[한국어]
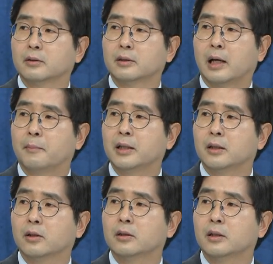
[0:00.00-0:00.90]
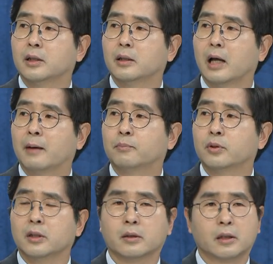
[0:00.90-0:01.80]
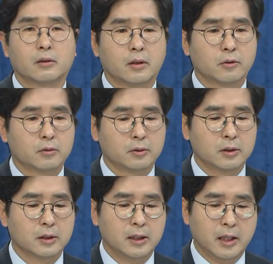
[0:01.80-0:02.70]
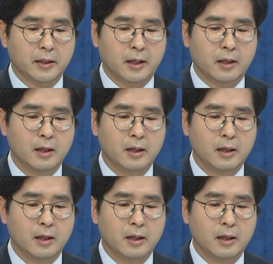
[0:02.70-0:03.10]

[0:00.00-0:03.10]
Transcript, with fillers: 다만 이런 일이 앞으로 일어날 거라고는 기대나